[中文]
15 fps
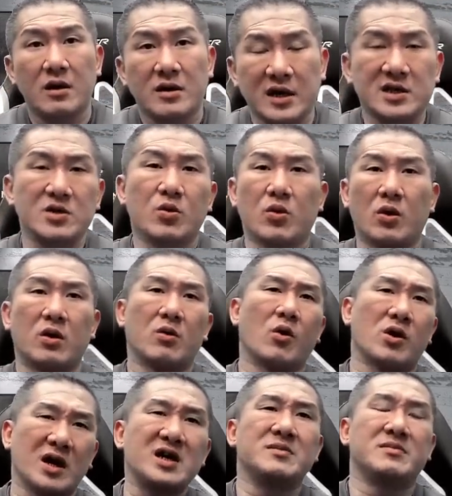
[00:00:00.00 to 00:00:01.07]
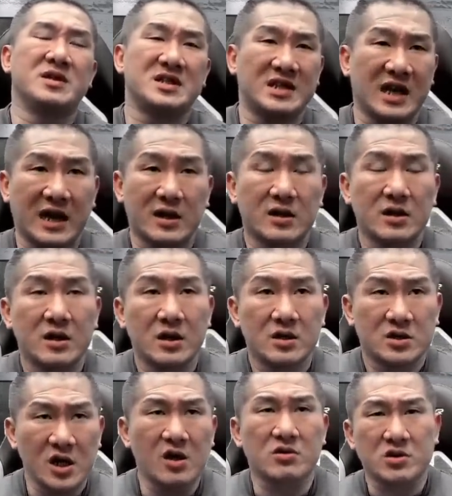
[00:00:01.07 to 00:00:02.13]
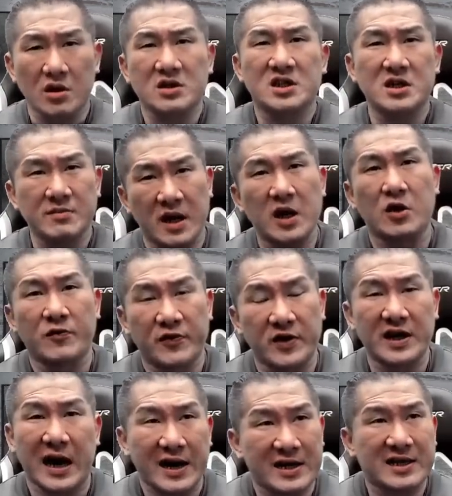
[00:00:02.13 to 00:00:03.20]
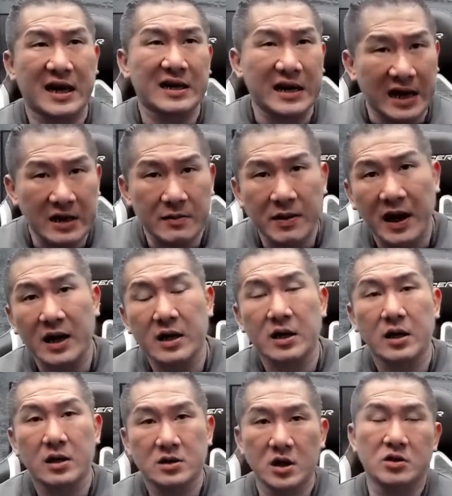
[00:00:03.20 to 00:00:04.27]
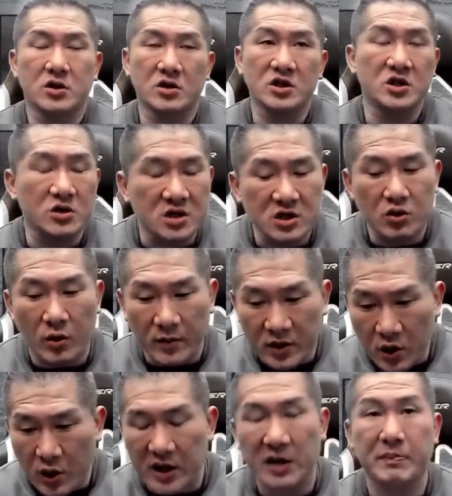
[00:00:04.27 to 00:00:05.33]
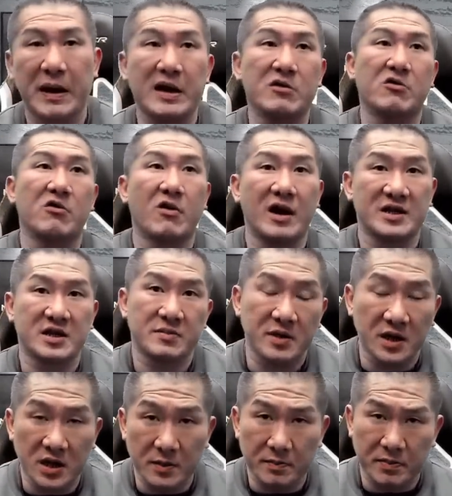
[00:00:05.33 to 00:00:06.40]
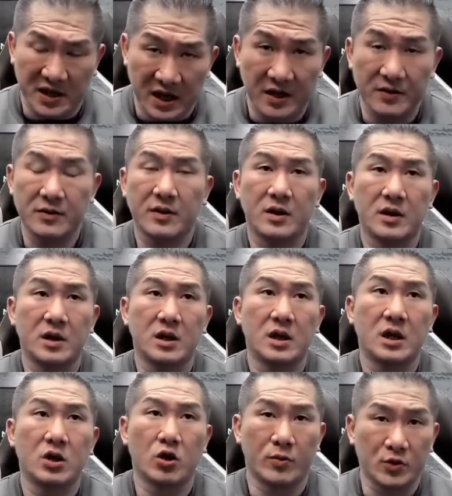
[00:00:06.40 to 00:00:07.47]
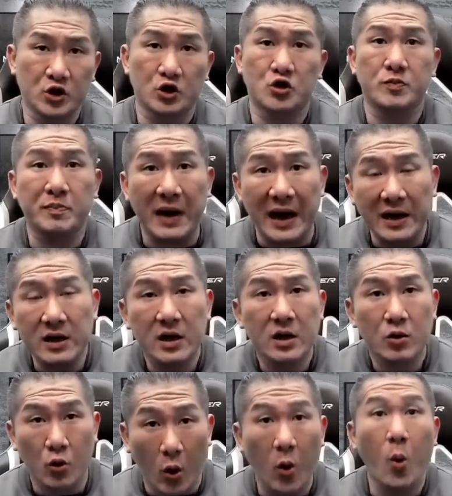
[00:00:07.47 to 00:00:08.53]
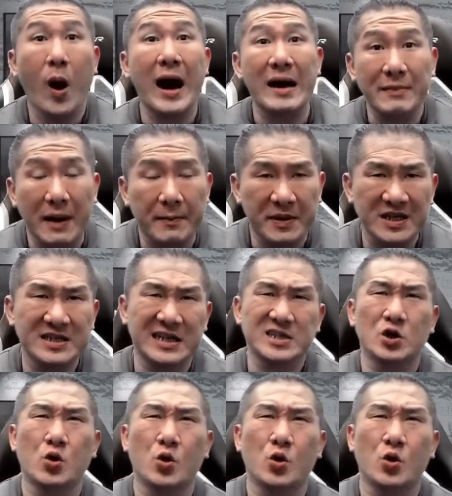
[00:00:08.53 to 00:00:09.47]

但是我我跟你们讲，这种东西没有分哪一党哪一派，这种东西就是我们愿意帮国外的朋人，我们就去帮国外嘛，毕竟那是